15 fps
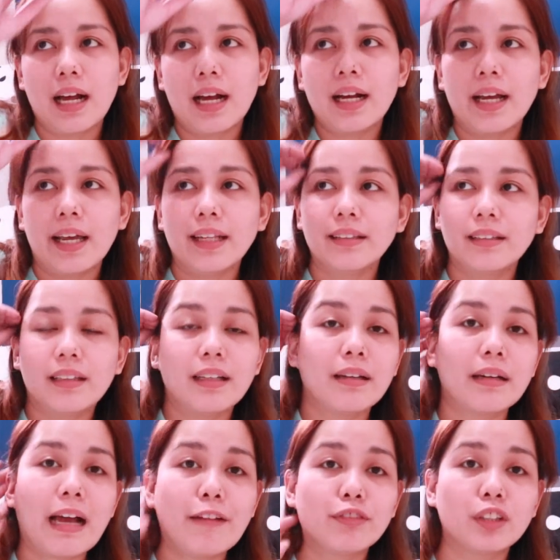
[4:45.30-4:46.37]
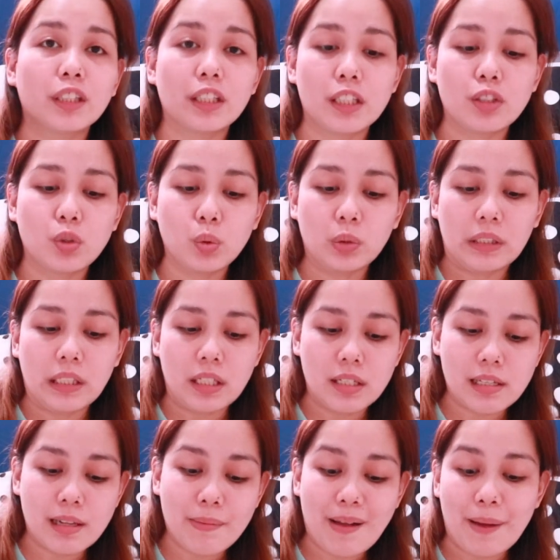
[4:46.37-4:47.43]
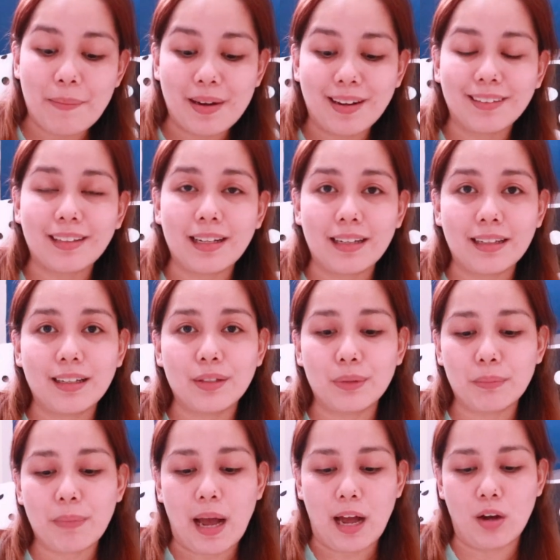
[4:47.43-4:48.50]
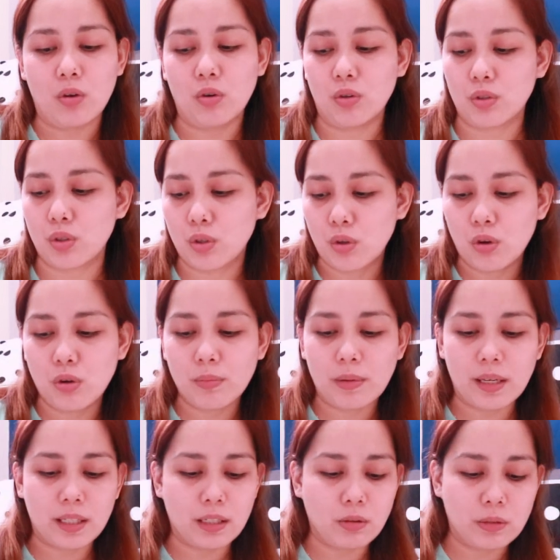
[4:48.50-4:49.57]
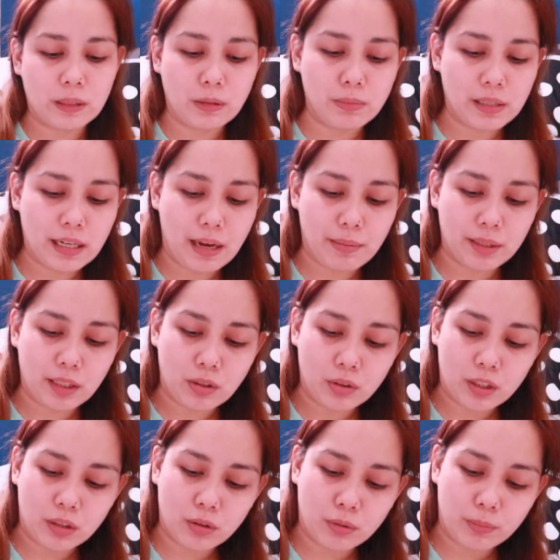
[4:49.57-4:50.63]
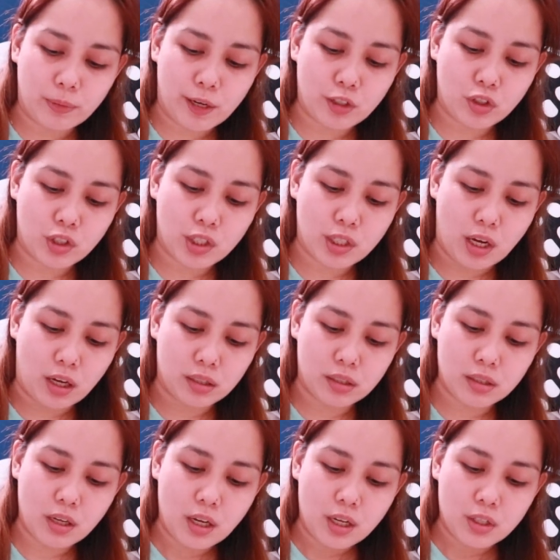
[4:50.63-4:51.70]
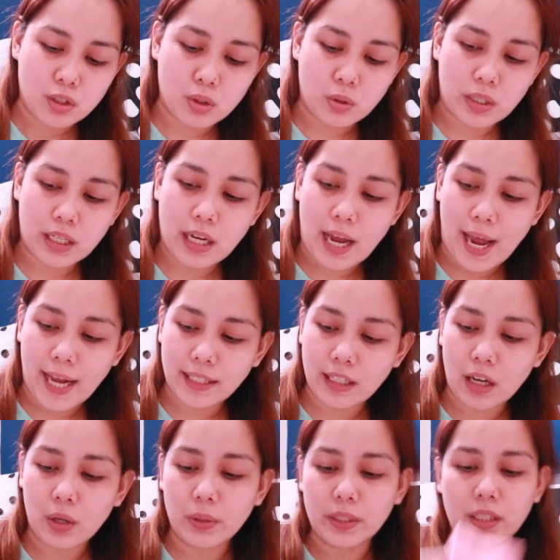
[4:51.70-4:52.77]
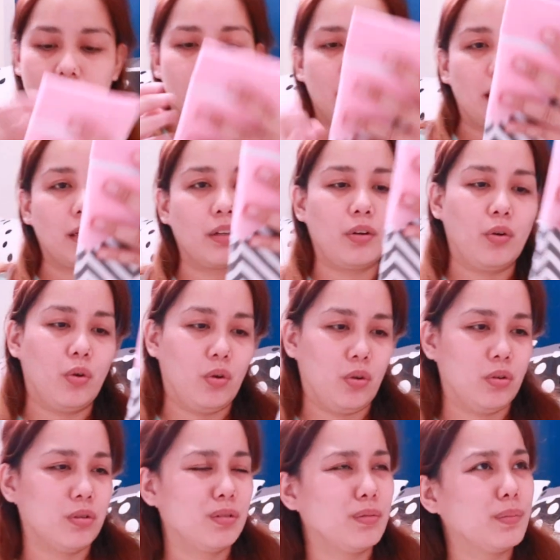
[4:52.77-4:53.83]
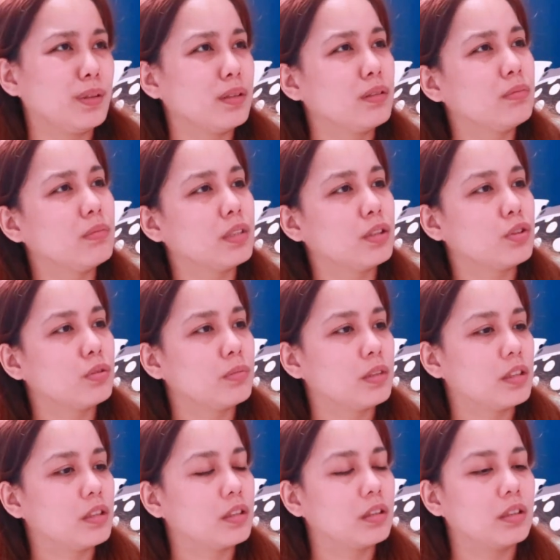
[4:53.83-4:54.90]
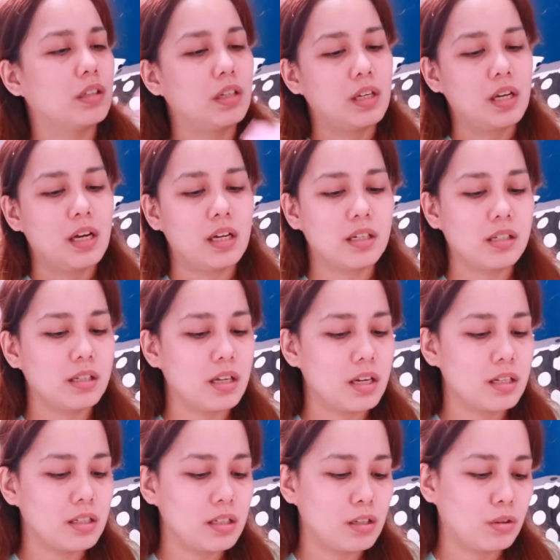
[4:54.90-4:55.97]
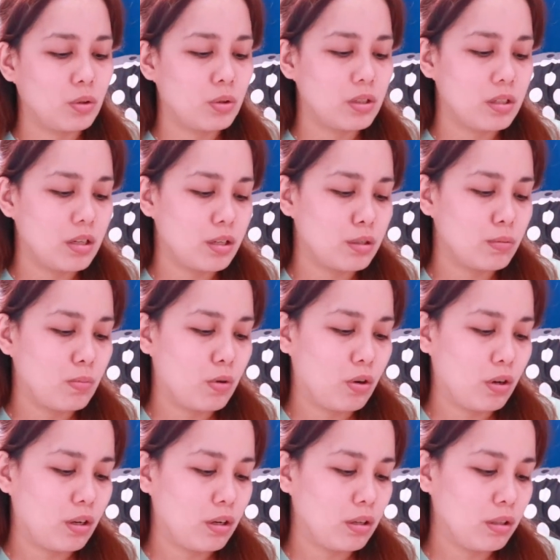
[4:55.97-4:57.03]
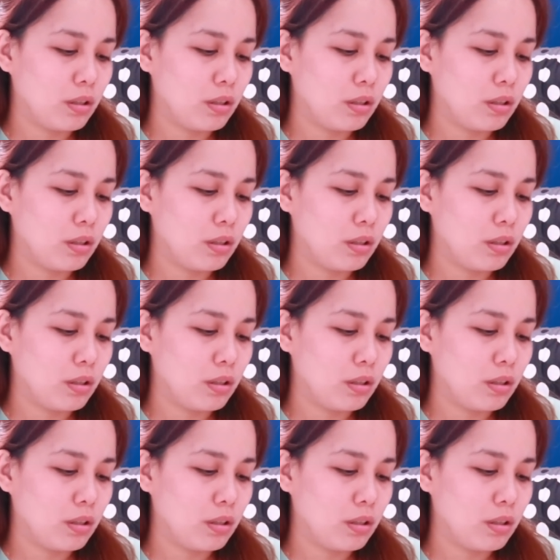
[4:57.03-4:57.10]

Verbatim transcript: ang ending after ng duty is namamaga talaga yung paa ko. So, may, gumagamit ako ng compression socks. So, nag-add ako ng tatlo. Parang medyo malaki. Ang size nito is small.